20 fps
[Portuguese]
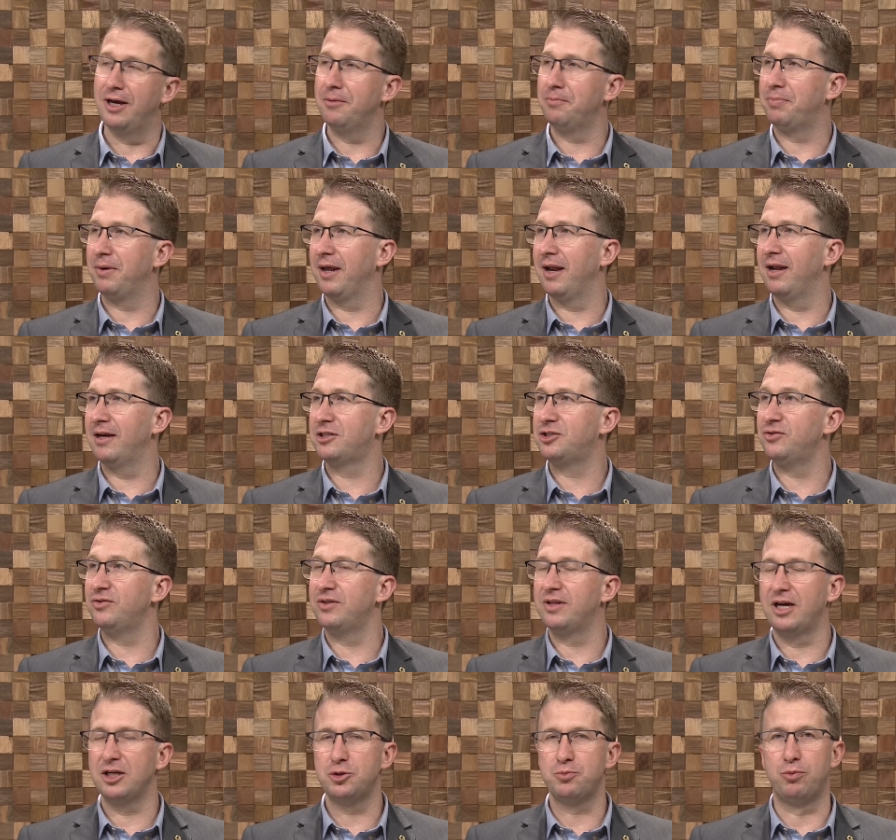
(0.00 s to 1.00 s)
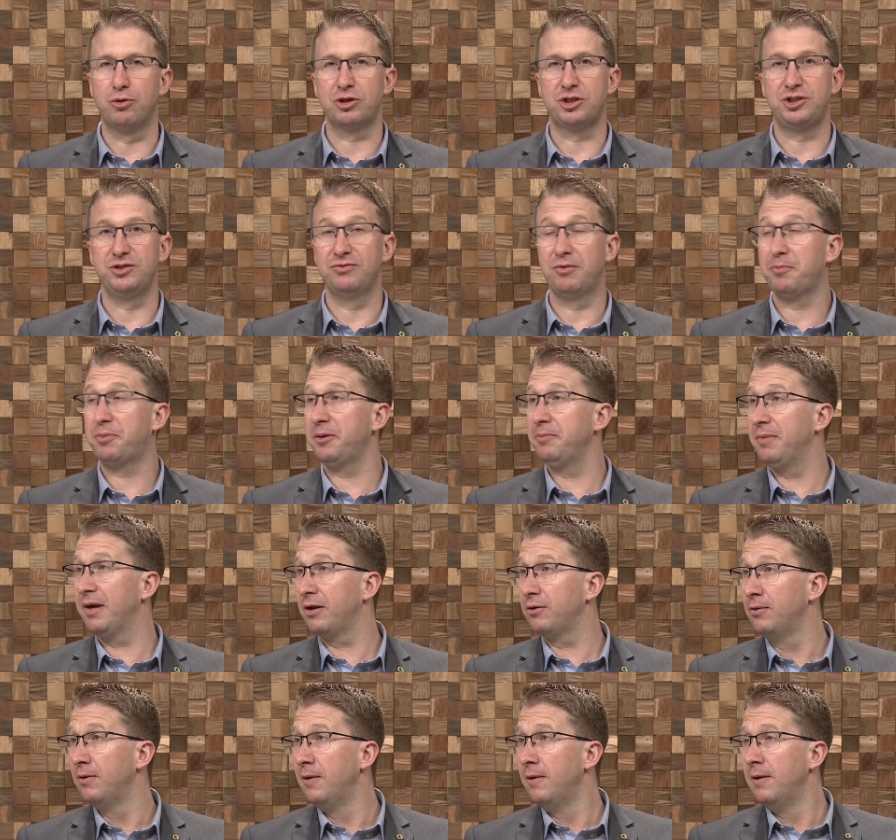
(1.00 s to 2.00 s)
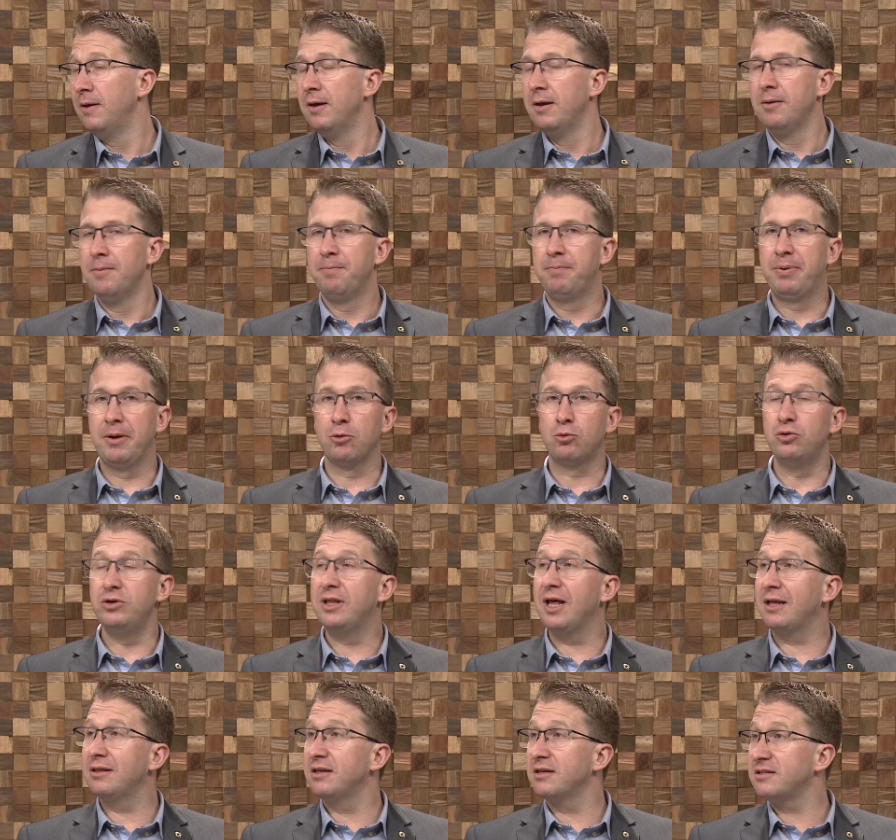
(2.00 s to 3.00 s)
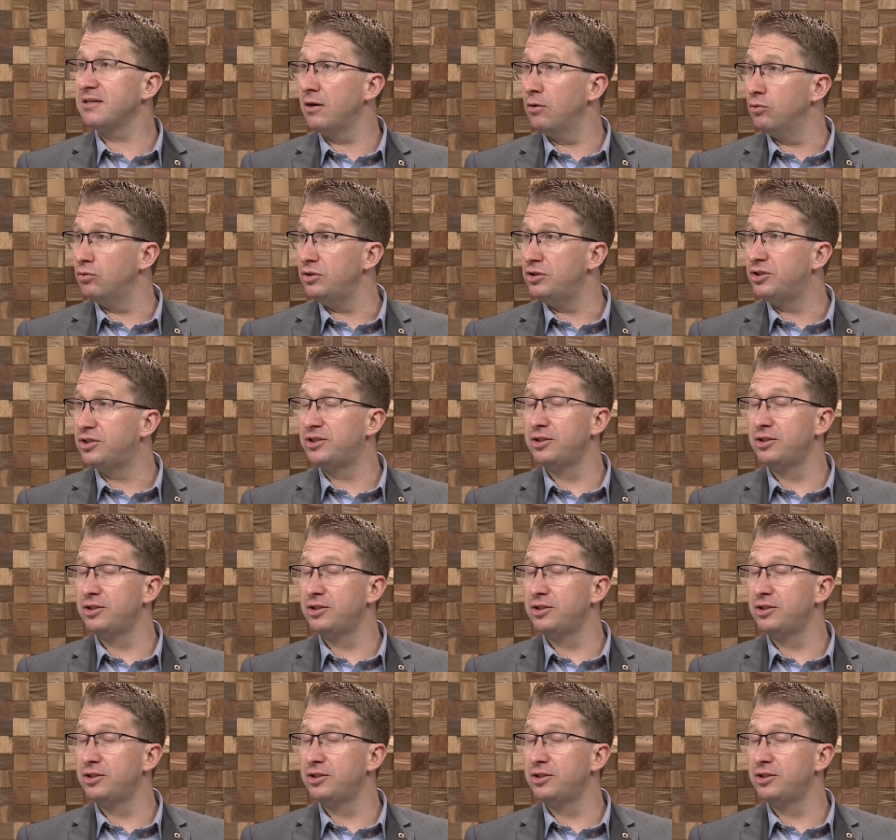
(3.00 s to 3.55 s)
né, pela atividade esportiva. Primeiro, pelo cuidado da saúde.